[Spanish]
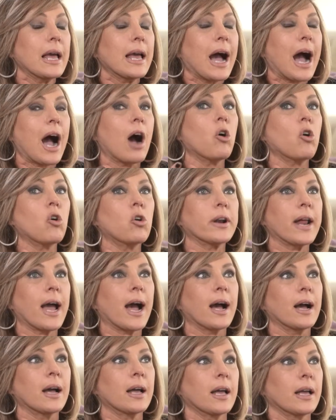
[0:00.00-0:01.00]

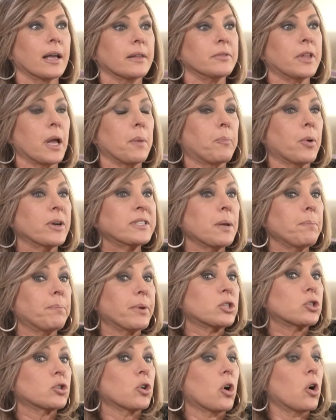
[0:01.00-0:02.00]
Ahora, después
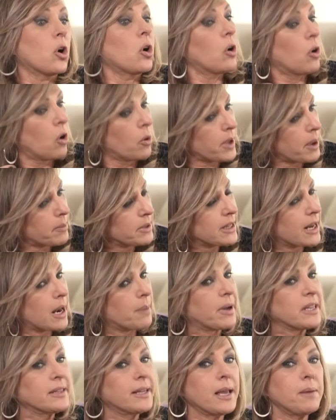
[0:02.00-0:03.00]
empezó obviamente la
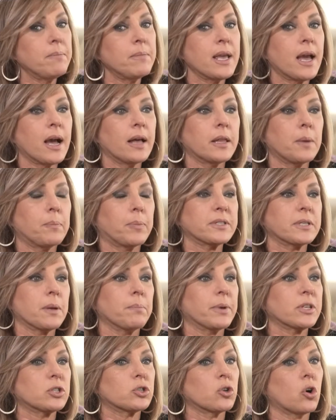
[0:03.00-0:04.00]
pandemia, después
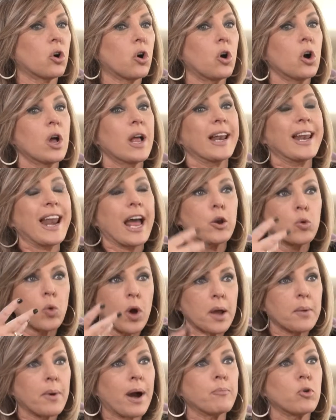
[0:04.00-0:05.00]
empezó la
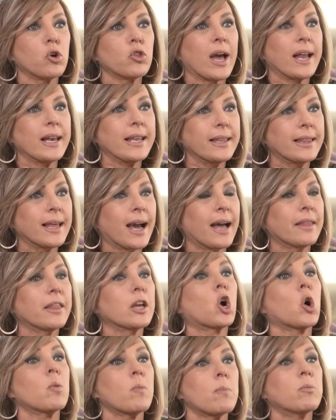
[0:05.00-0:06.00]
nueva modalidad de
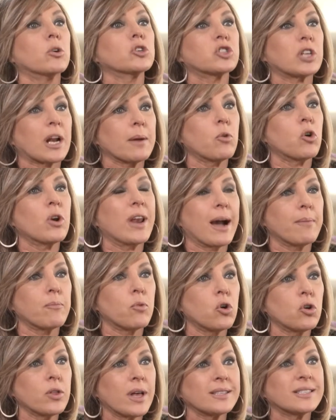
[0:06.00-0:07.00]
cómo mostramos la
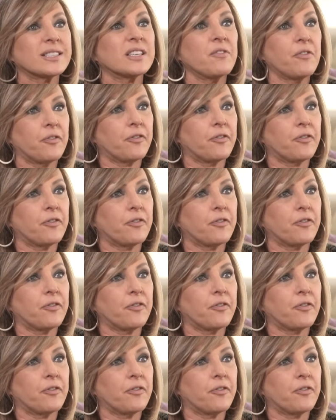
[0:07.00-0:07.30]
moda sin